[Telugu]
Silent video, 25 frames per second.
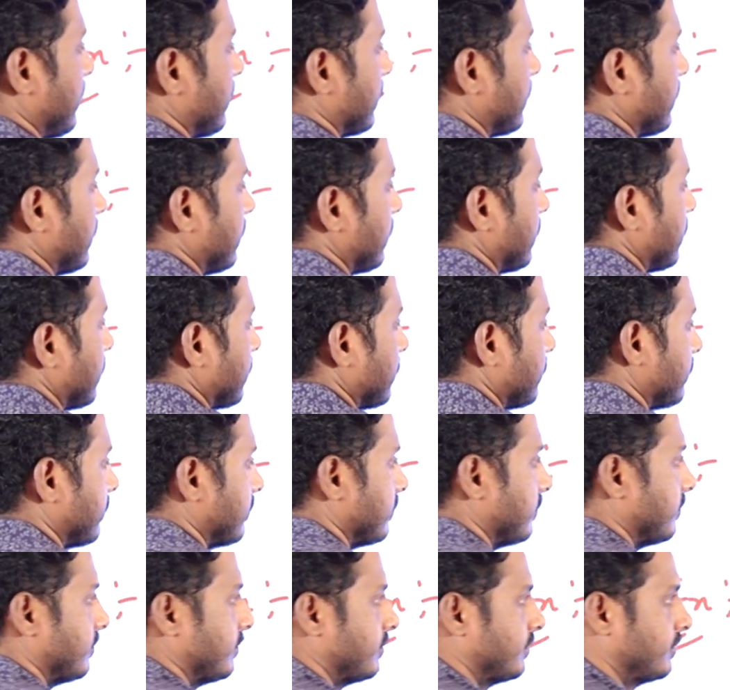ఎంత అంటాడు
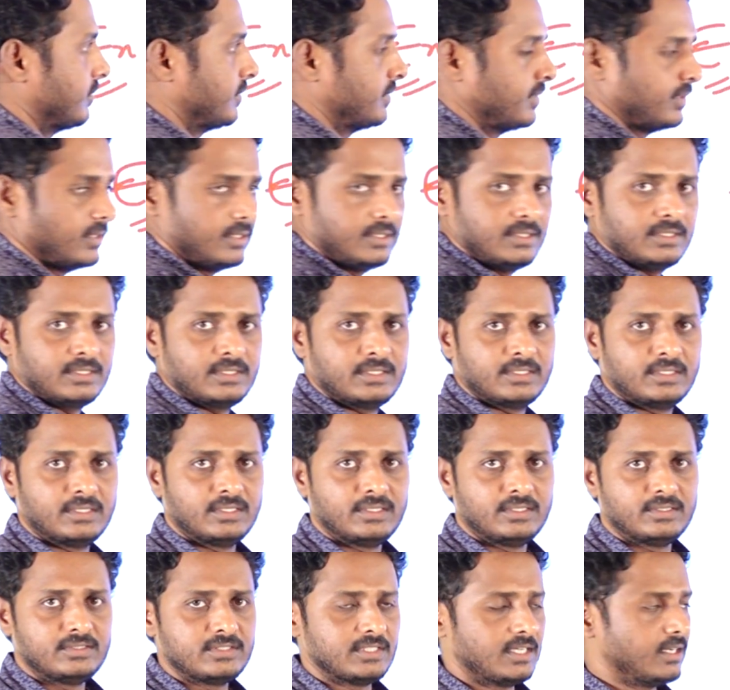
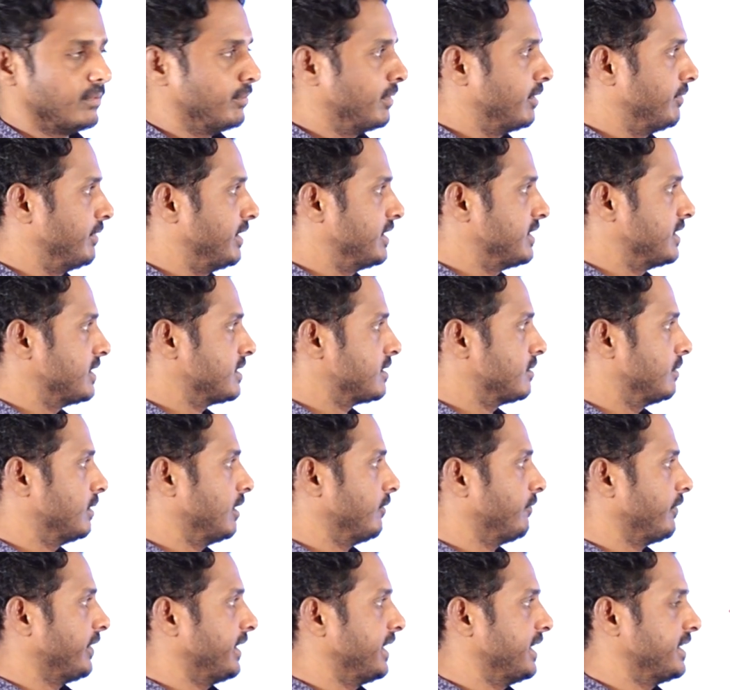జనరల్ మనం ఏం
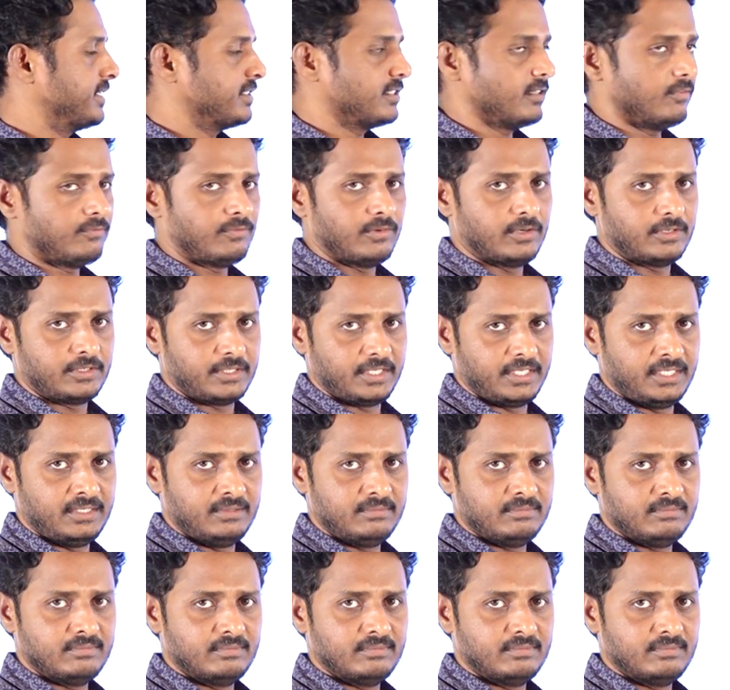చేస్తామంటే ఫైవ్ ఎయిట్ జా ఫార్టీ